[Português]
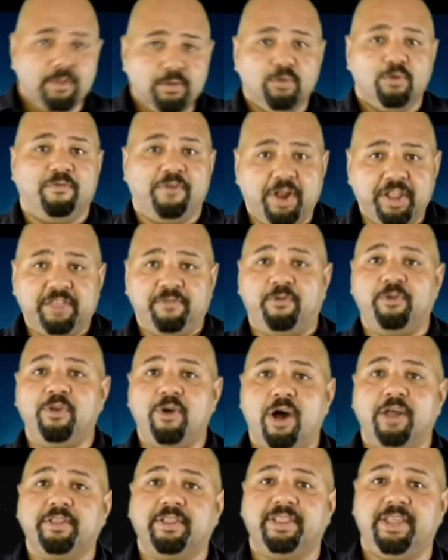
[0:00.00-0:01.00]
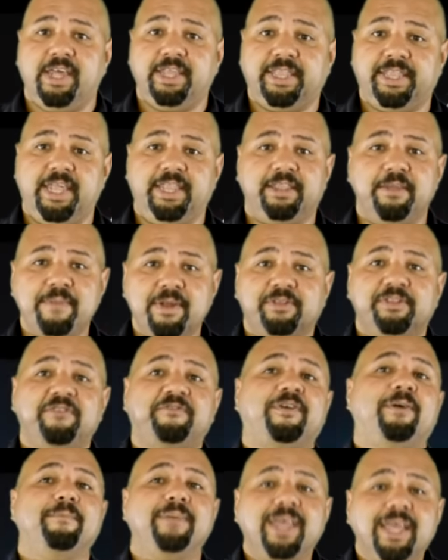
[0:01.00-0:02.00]
no Velozes e Furiosos, esse é sentimento de
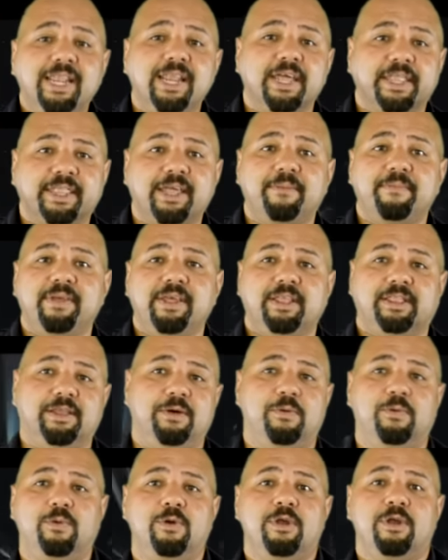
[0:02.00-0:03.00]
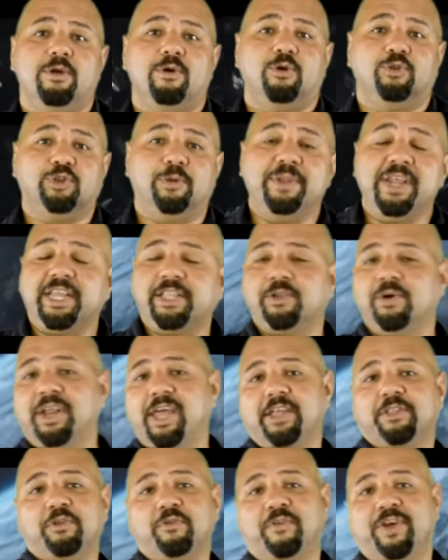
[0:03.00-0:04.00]
família, sabe? Então, o Dominic Toretto